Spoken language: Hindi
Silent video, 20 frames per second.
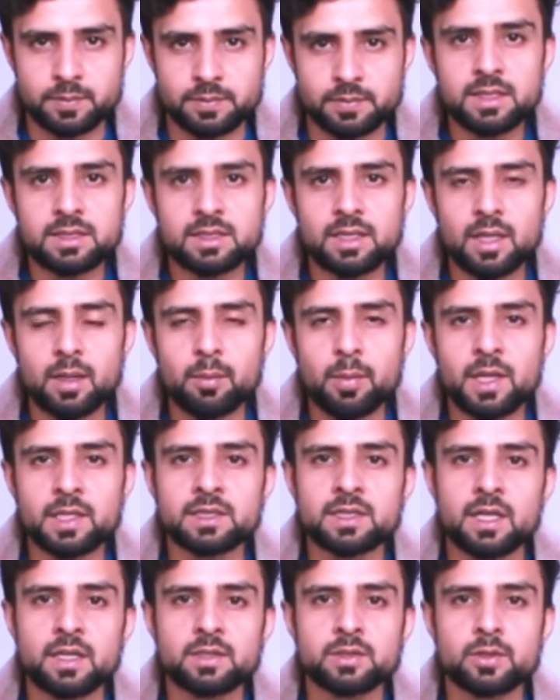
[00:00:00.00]
इस तरह
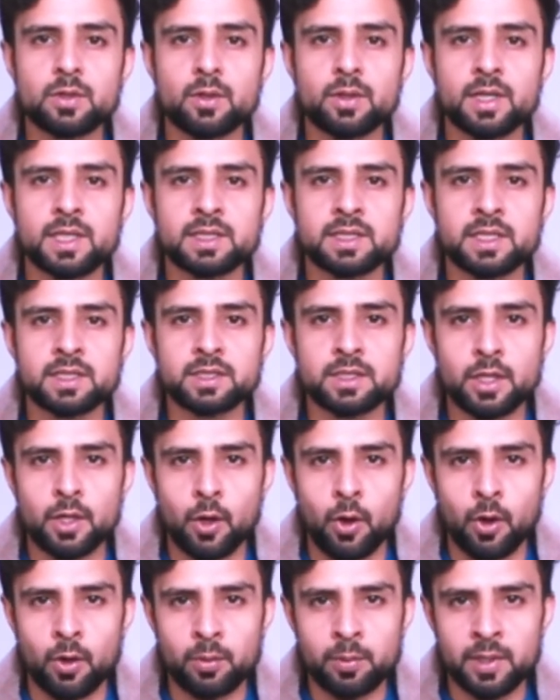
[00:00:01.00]
पाकिस्तान स्टॉक एक्सचेंज के
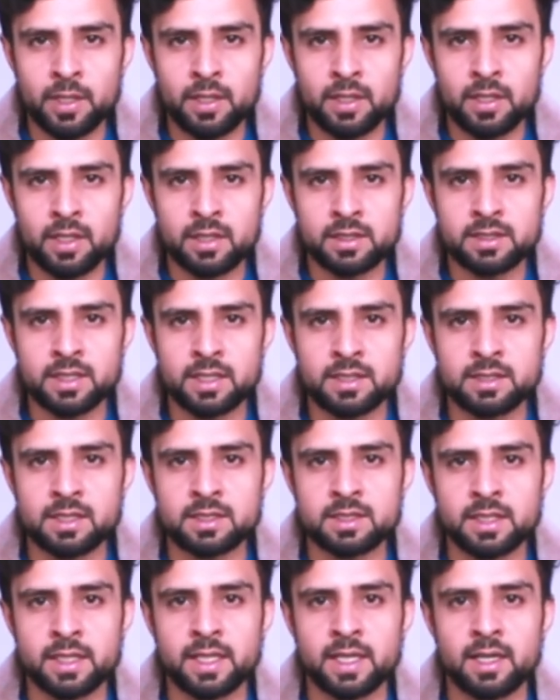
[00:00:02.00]
और भी इंडेक्स हैं
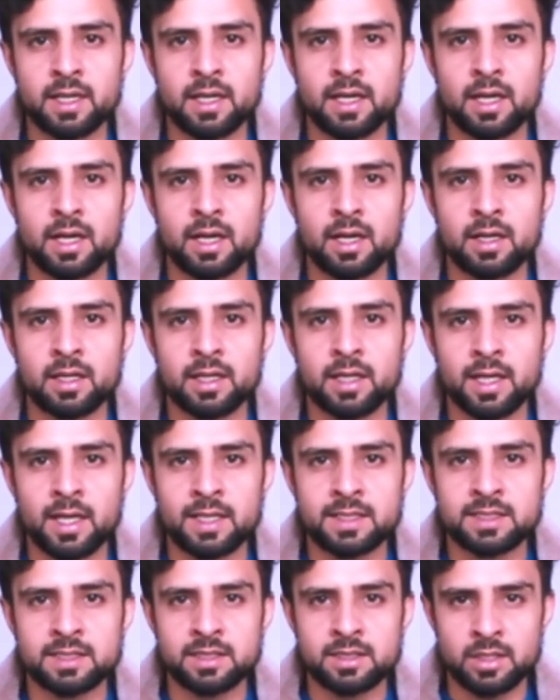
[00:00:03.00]
जैसे कि के
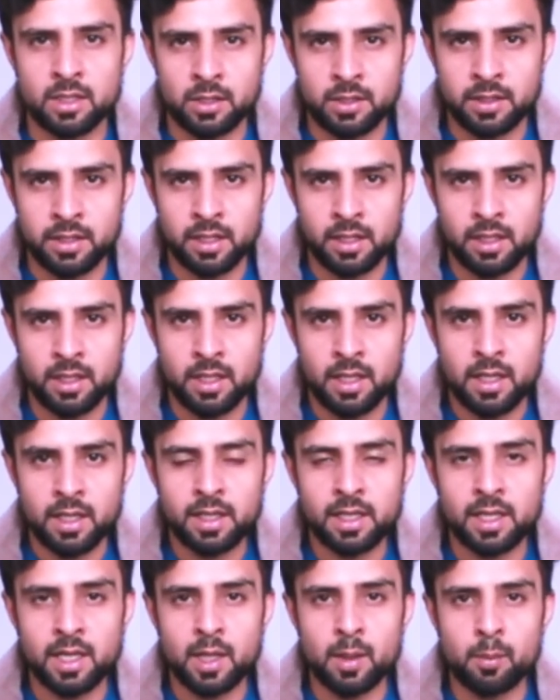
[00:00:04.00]
एस सी थर्टी
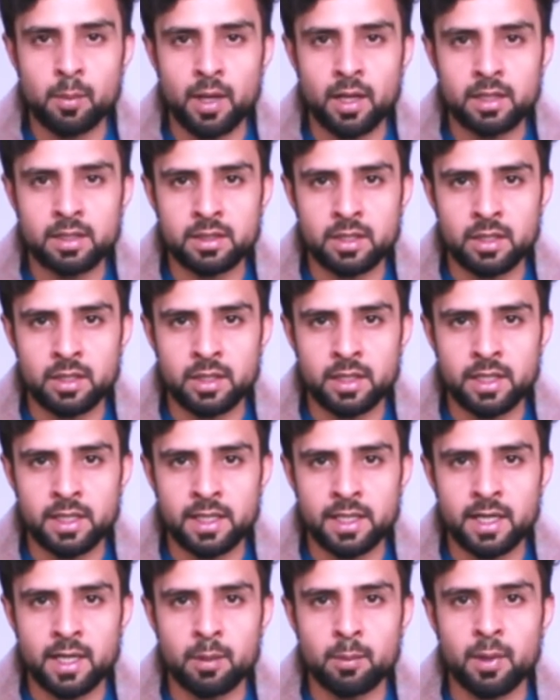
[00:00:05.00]
के एम आई थर्टी
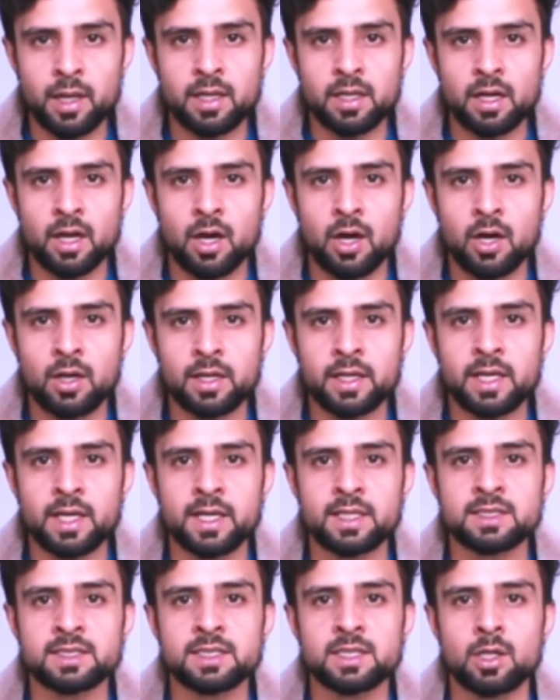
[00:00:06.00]
के एम आई ऑल के
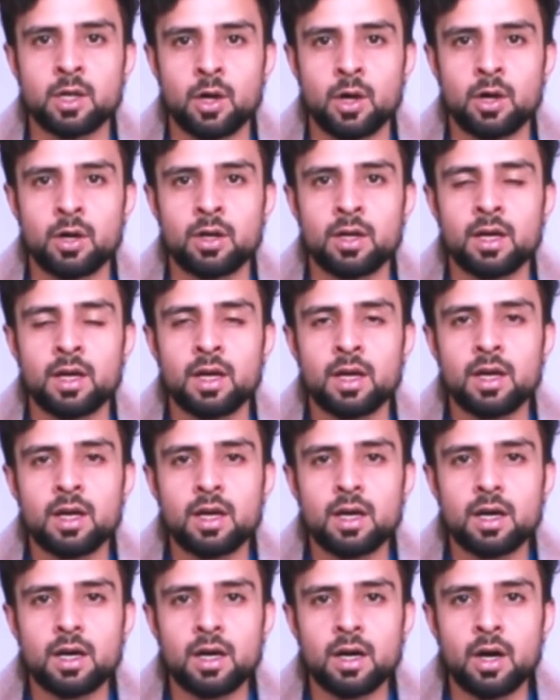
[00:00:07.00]
एस सी ऑल
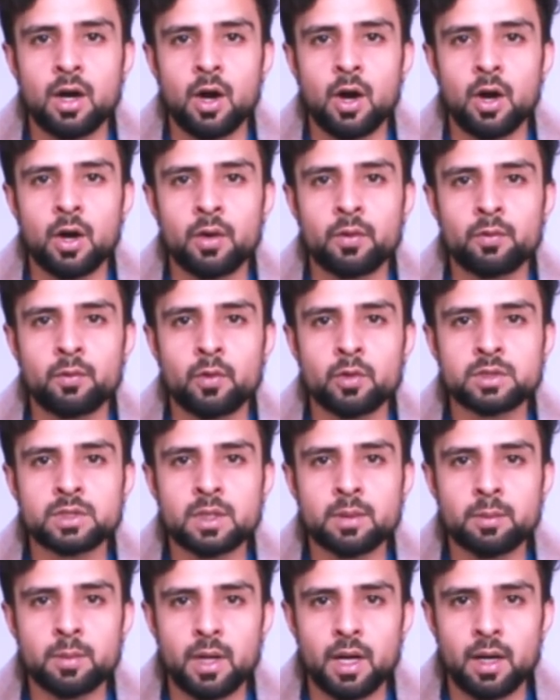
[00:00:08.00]
और वो
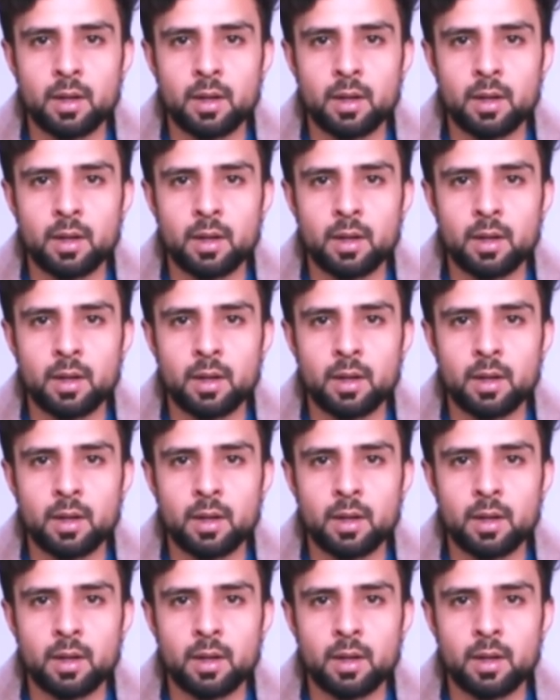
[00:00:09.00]
सब